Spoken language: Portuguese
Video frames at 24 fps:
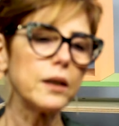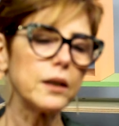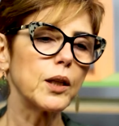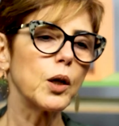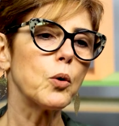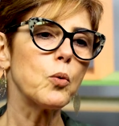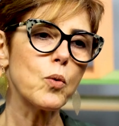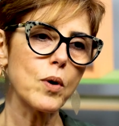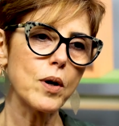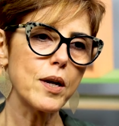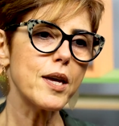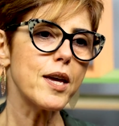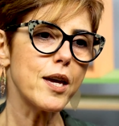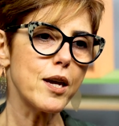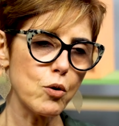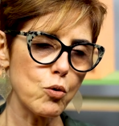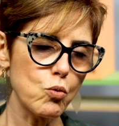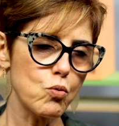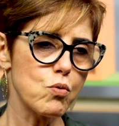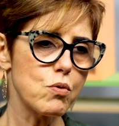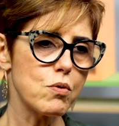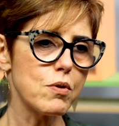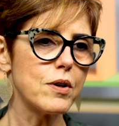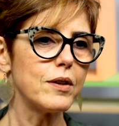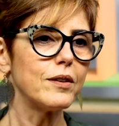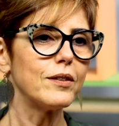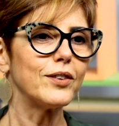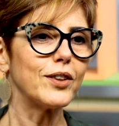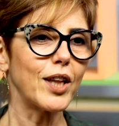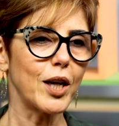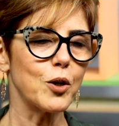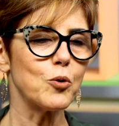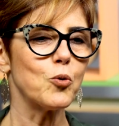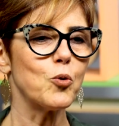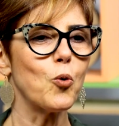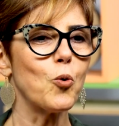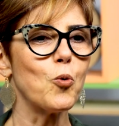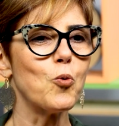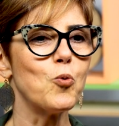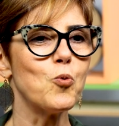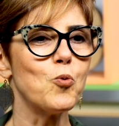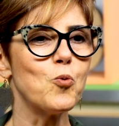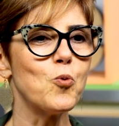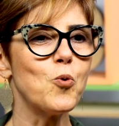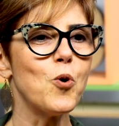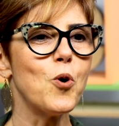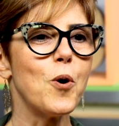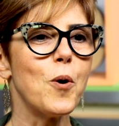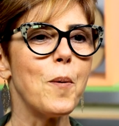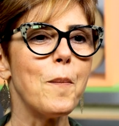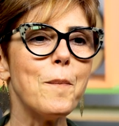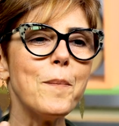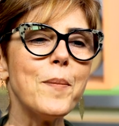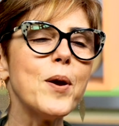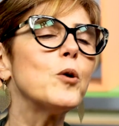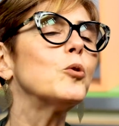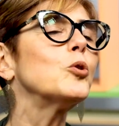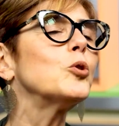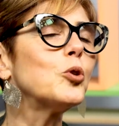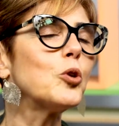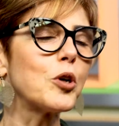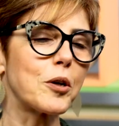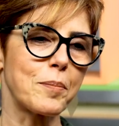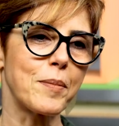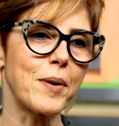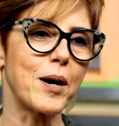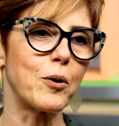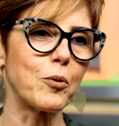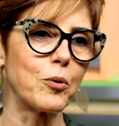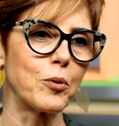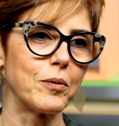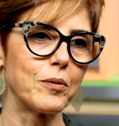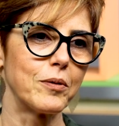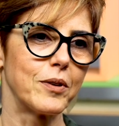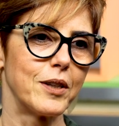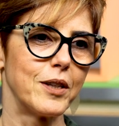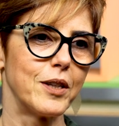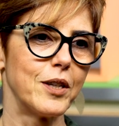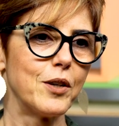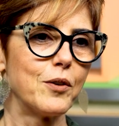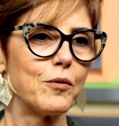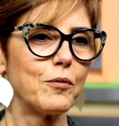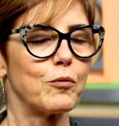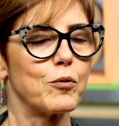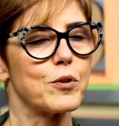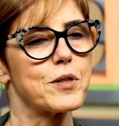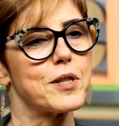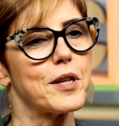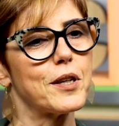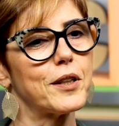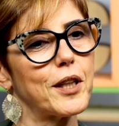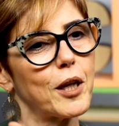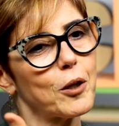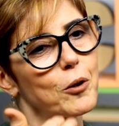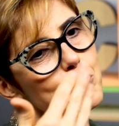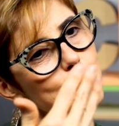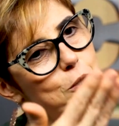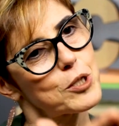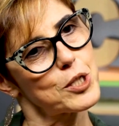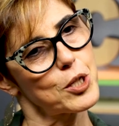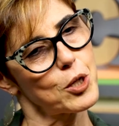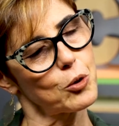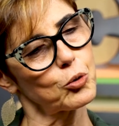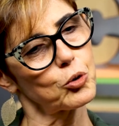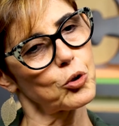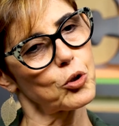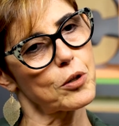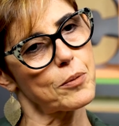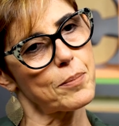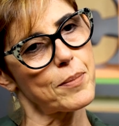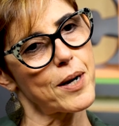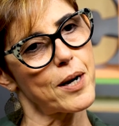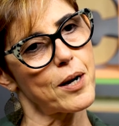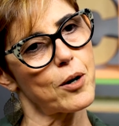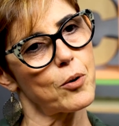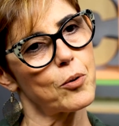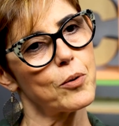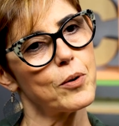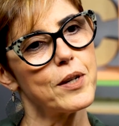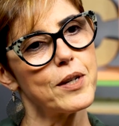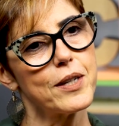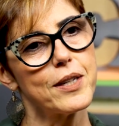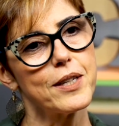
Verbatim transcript: Então eu tenho um meu normal. Você tem o seu normal